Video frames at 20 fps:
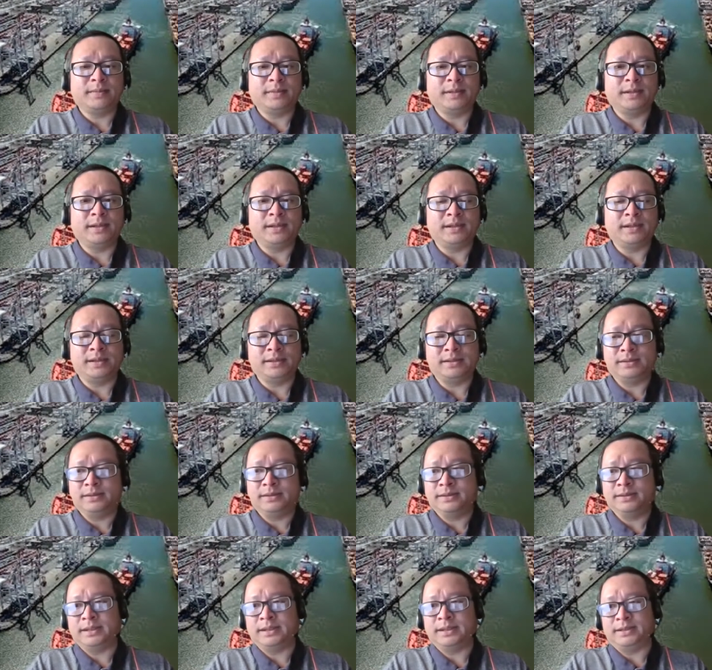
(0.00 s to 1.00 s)
à,
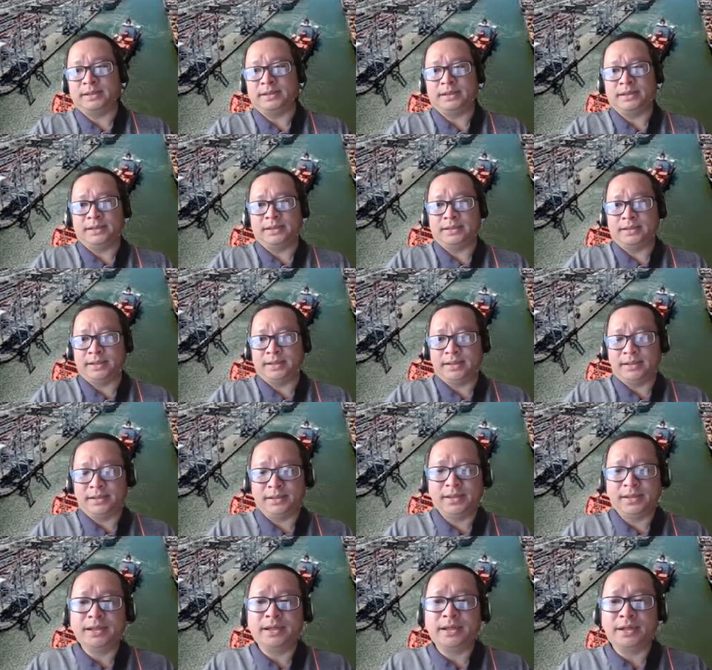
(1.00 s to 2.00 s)
thì thì thì
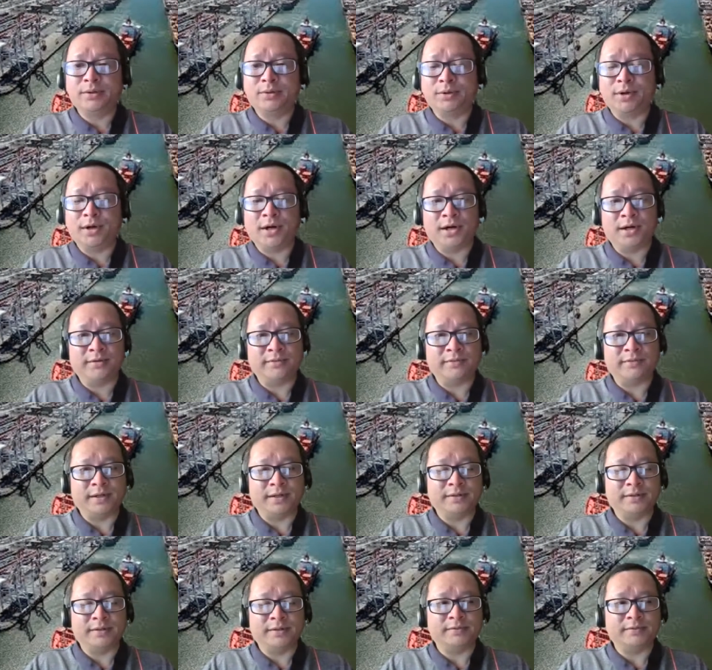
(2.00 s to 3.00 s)
những cái nghiên cứu của họ
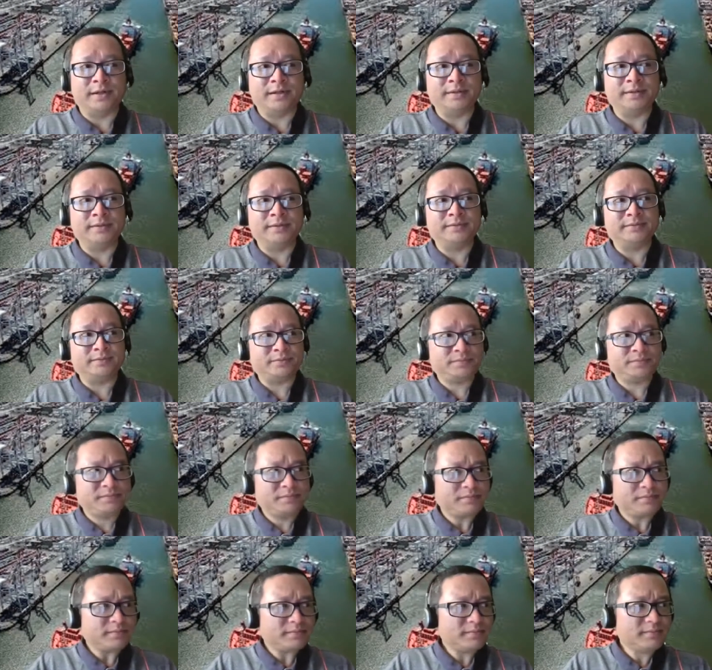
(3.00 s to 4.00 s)
vẫn vẫn
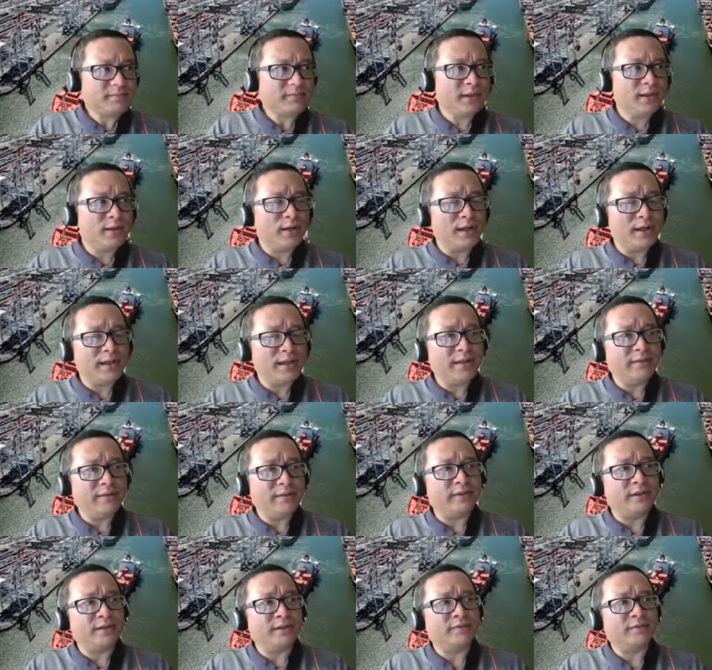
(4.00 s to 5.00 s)
gọi là gì
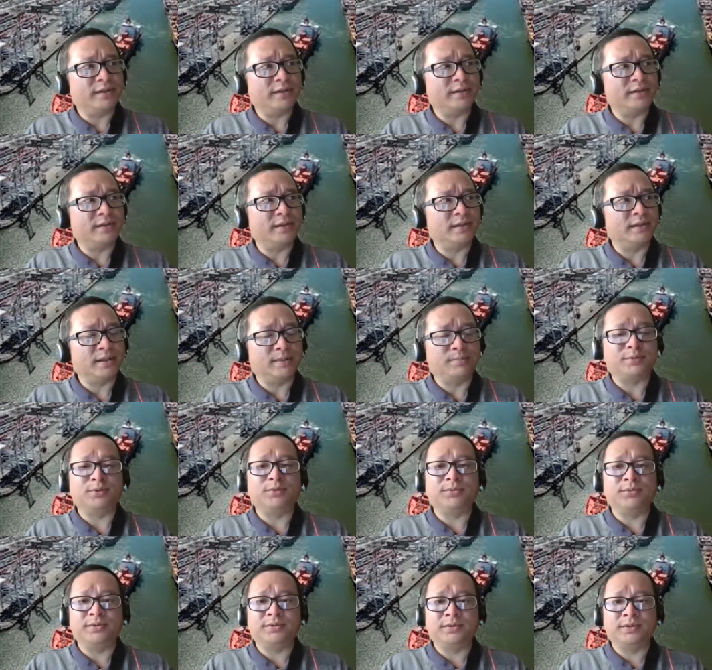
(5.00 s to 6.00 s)
vẫn vẫn ờ, tập
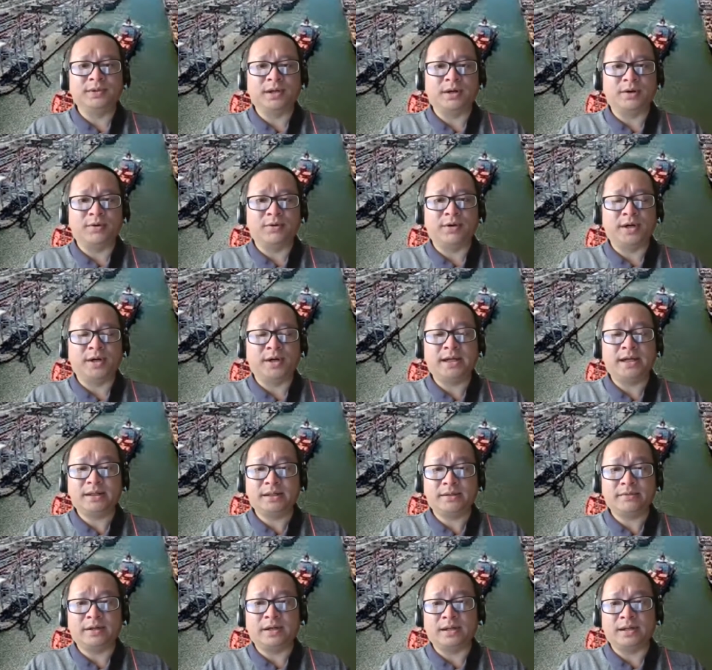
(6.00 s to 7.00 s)
trung hầu hết
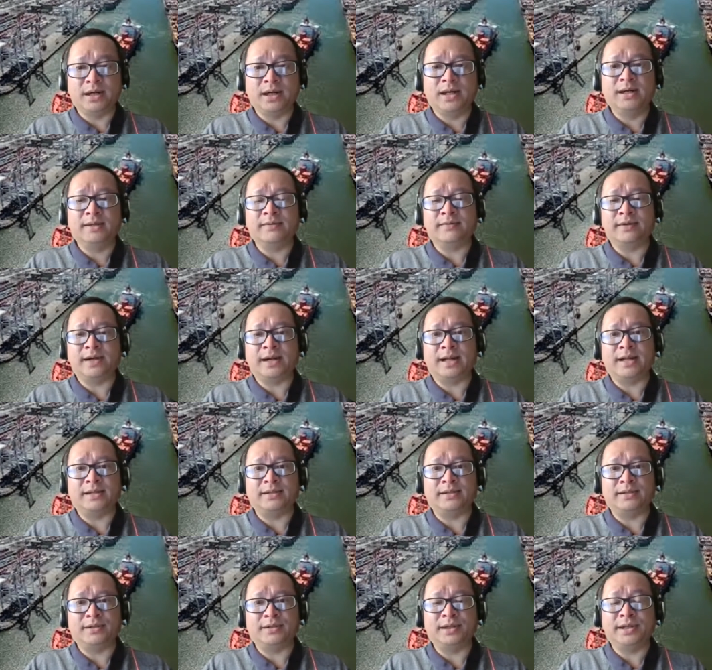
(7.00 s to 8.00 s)
phần lớn là
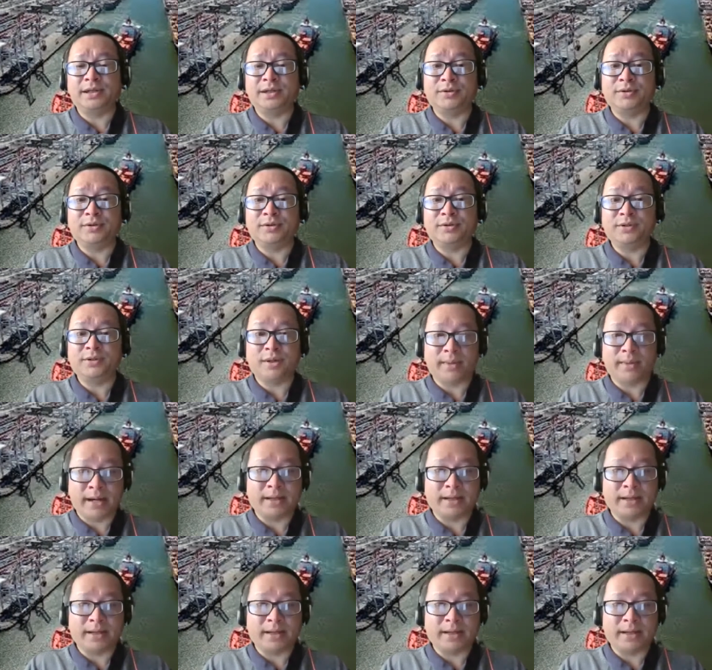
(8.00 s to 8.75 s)
những nghiên cứu cơ bản